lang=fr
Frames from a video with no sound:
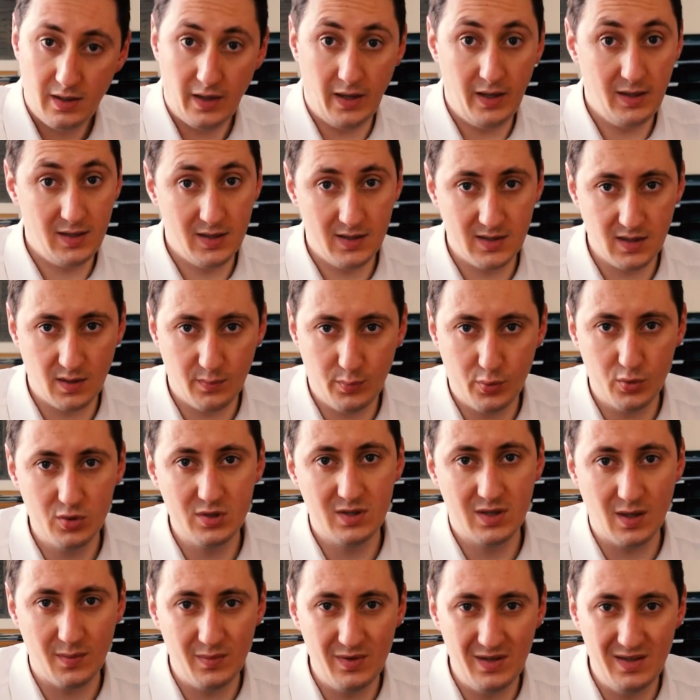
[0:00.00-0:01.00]
Et des impôts
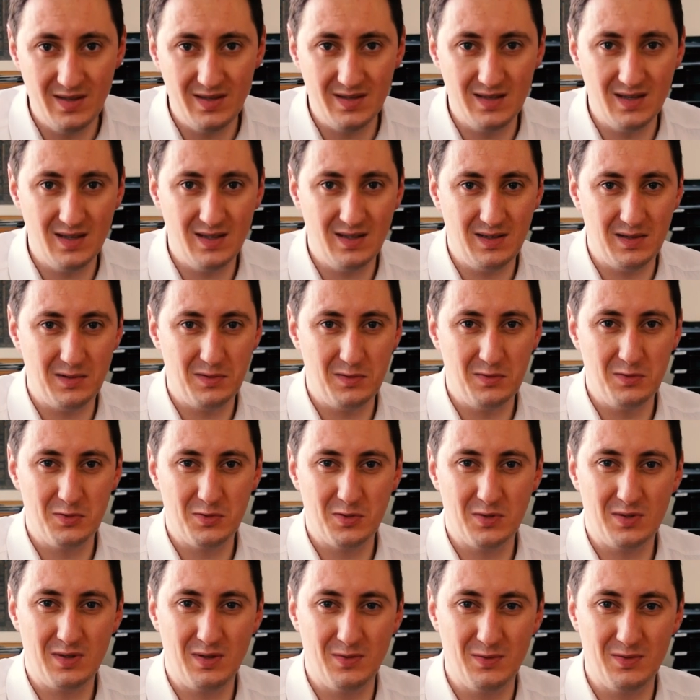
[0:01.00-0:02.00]
stabilisés, qui est une
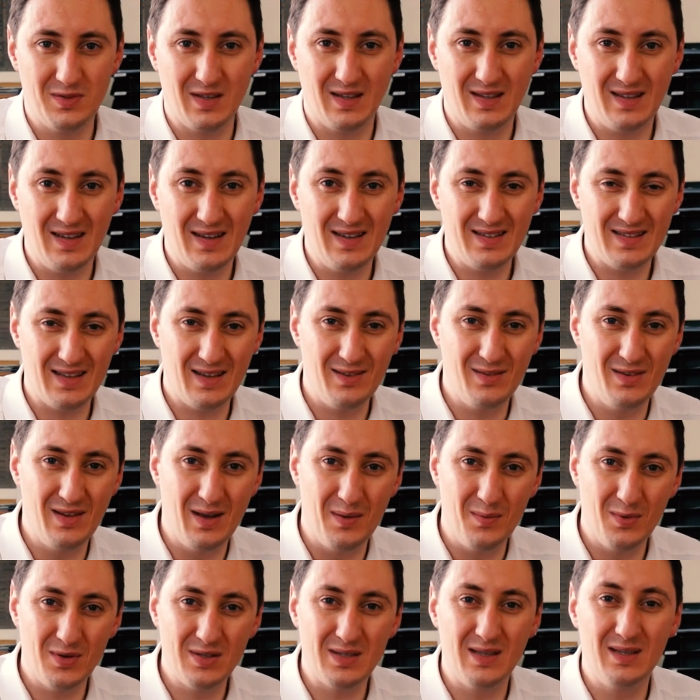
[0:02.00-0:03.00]
chose qui vous intéresse
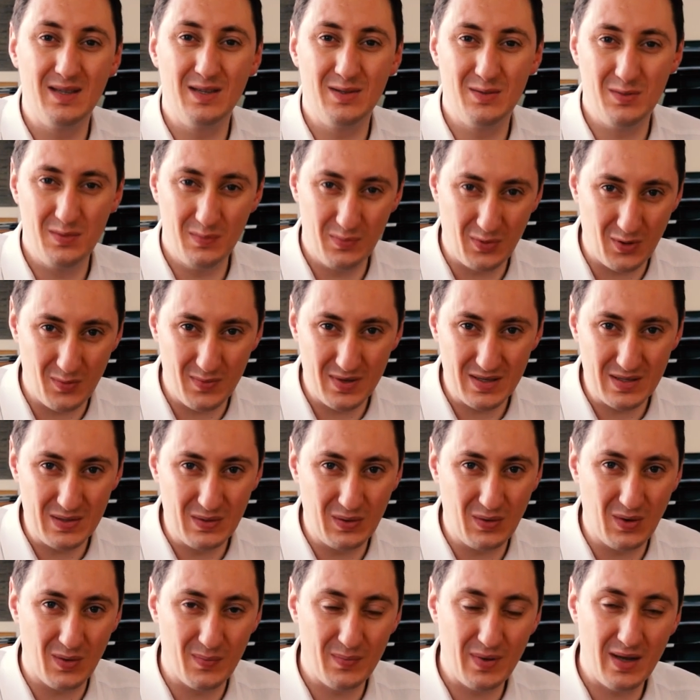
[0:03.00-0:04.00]
évidemment, c'était une promesse de
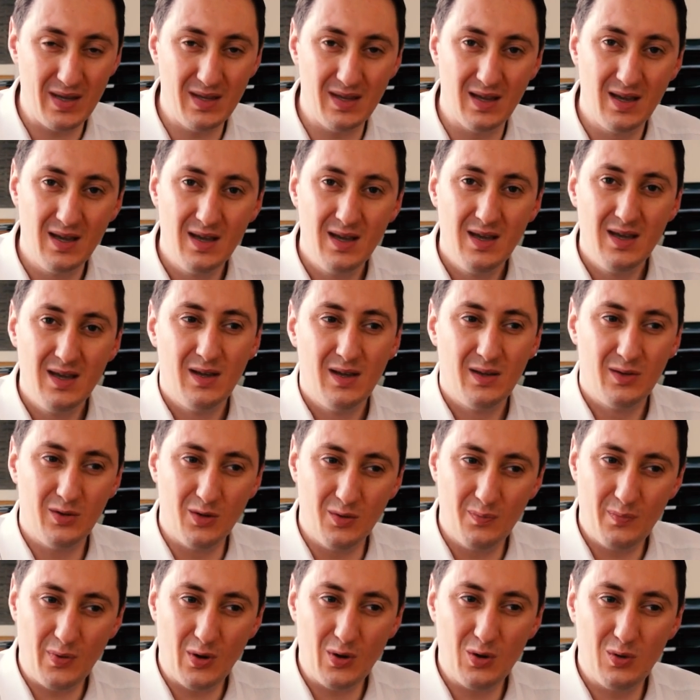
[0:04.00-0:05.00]
campagne de
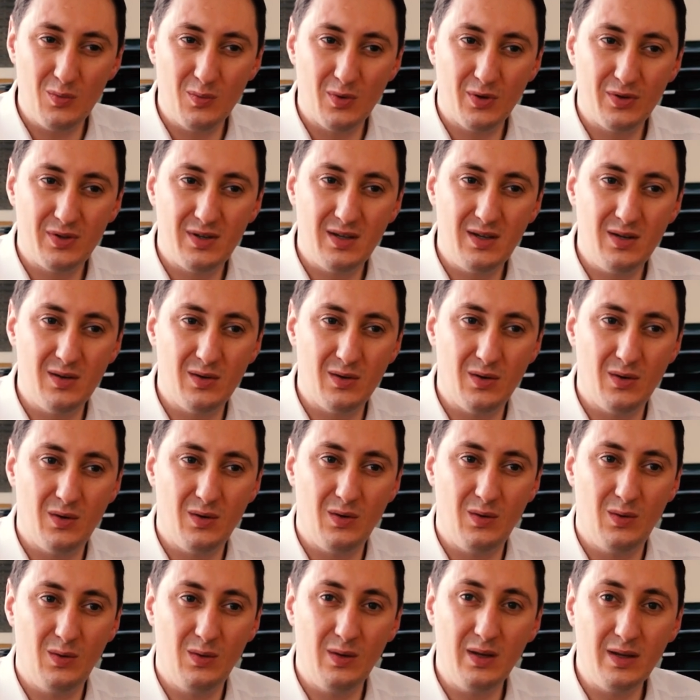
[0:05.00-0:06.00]
ne pas augmenter
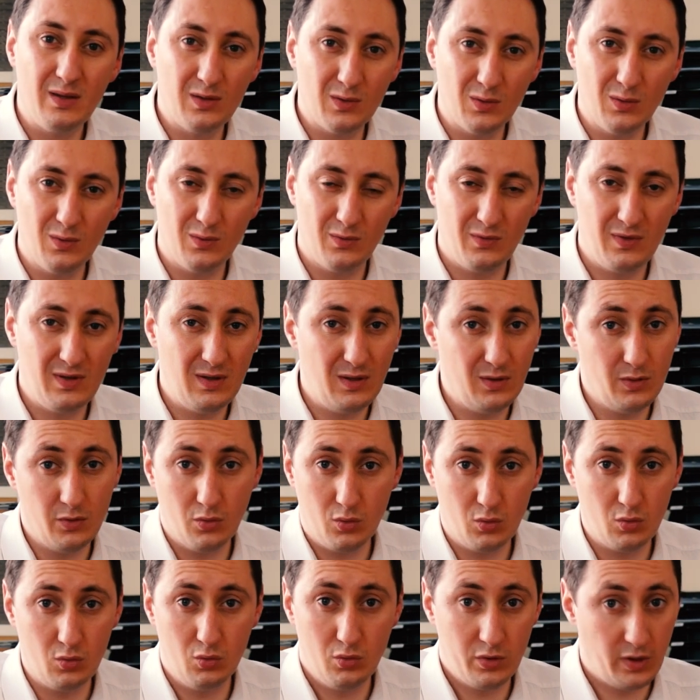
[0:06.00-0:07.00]
euh, les taux aux villes,
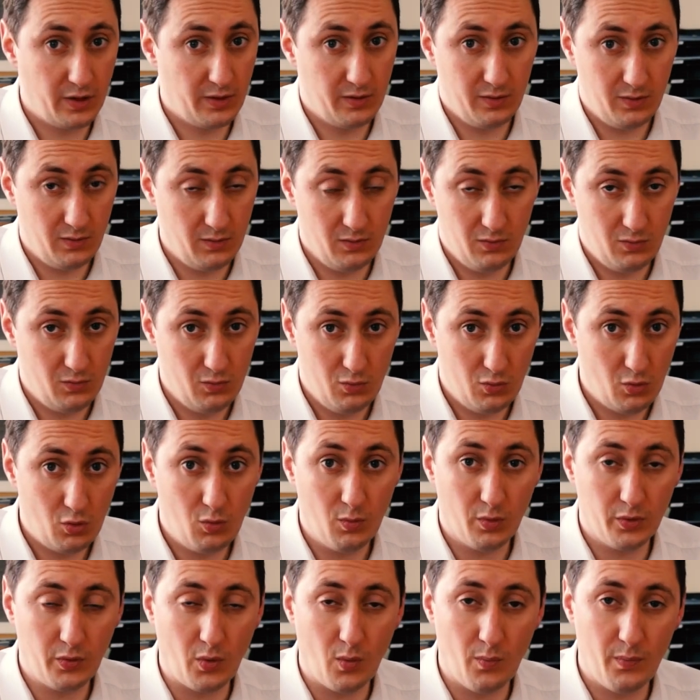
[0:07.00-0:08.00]
donc nous
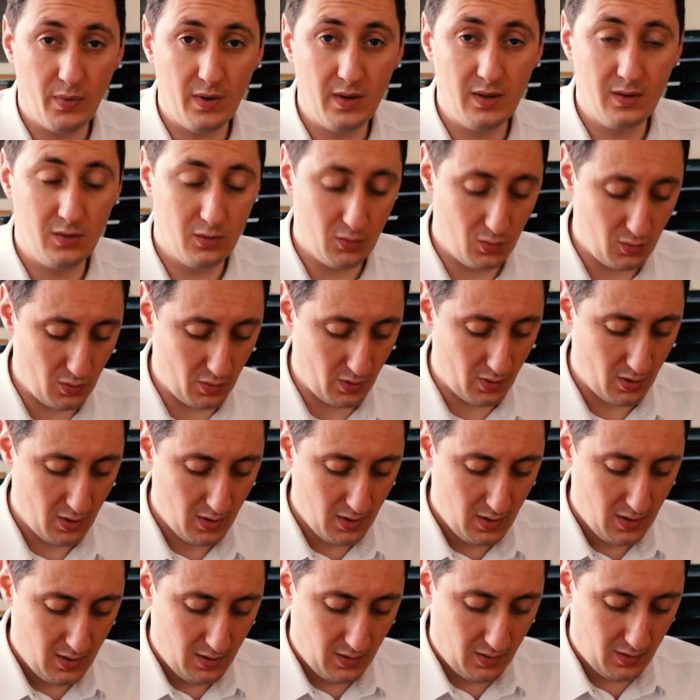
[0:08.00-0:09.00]
n'augmenterons pas les taux, euh,
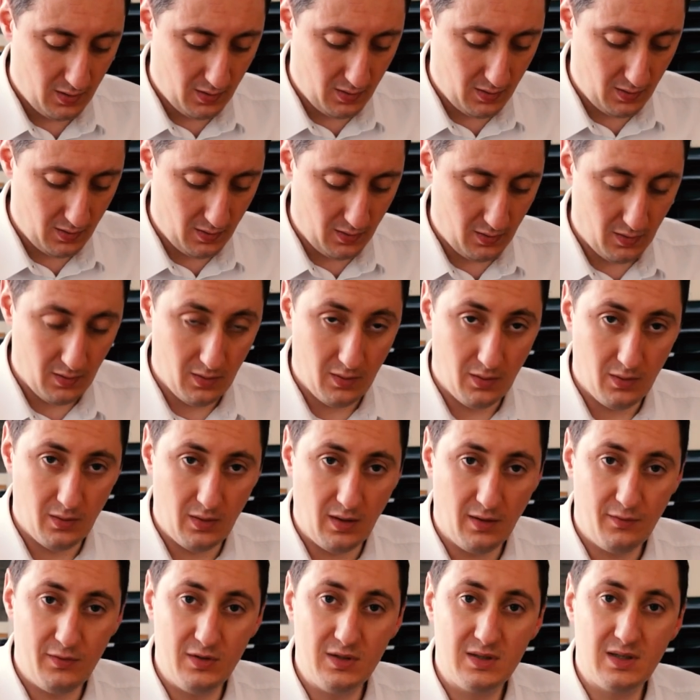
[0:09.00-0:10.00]
euh,
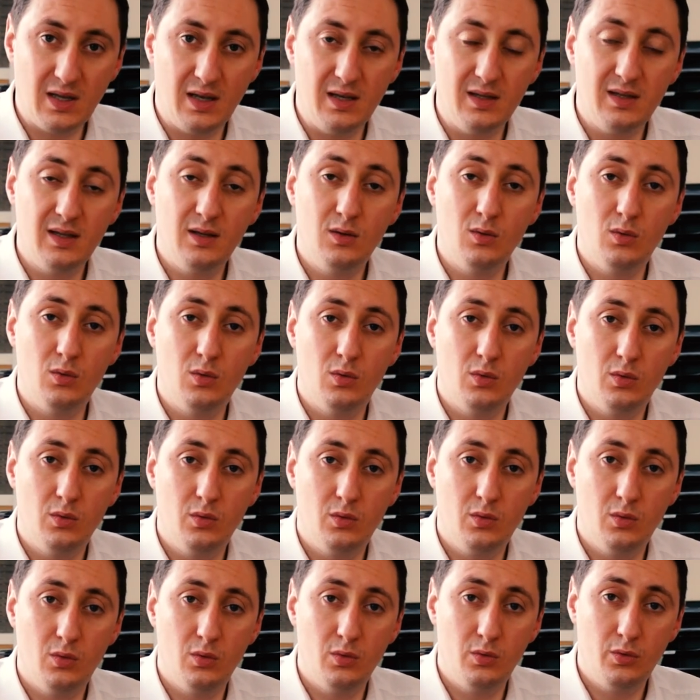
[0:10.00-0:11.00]
la fiscalité
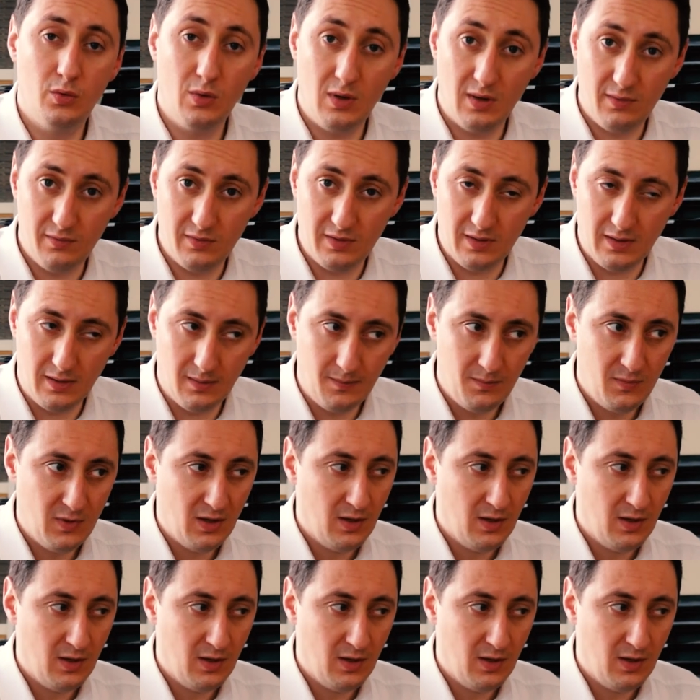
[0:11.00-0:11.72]
de, la ville.